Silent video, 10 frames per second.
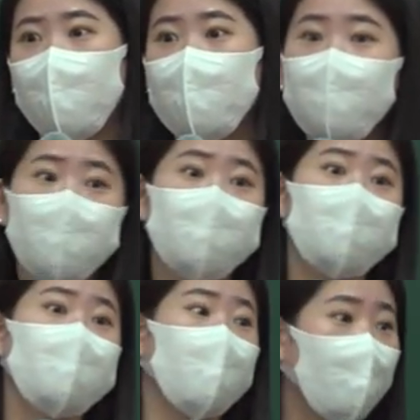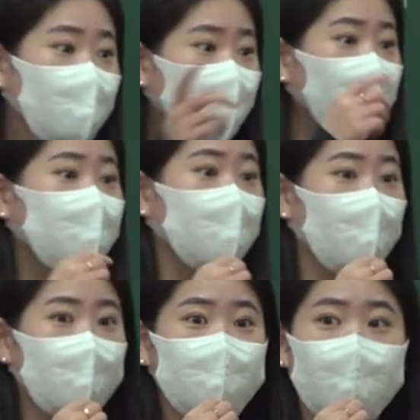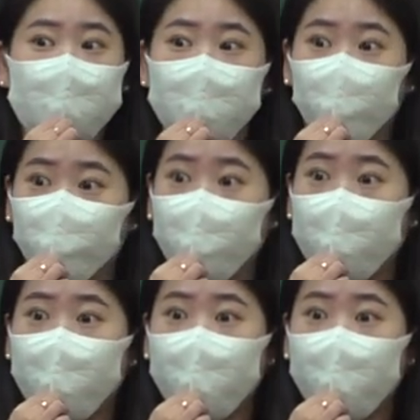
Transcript: 그럼 불신자 뭐 옥스퍼드 들어가고 이런 사람들 뭔데?